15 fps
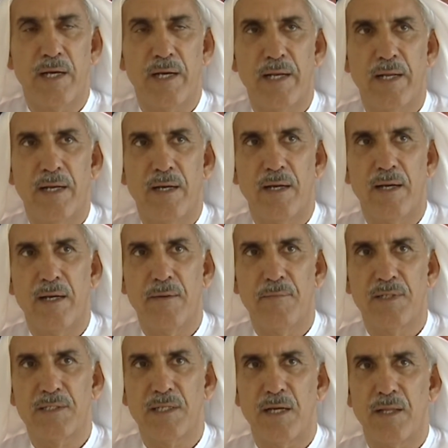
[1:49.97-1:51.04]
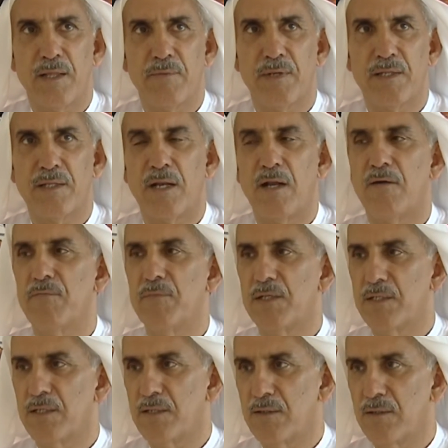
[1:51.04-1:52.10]
على مساحة 8000
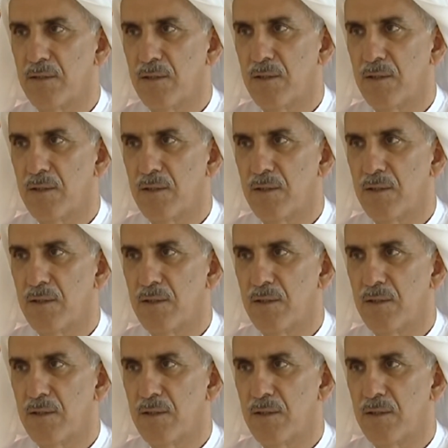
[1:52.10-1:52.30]
متر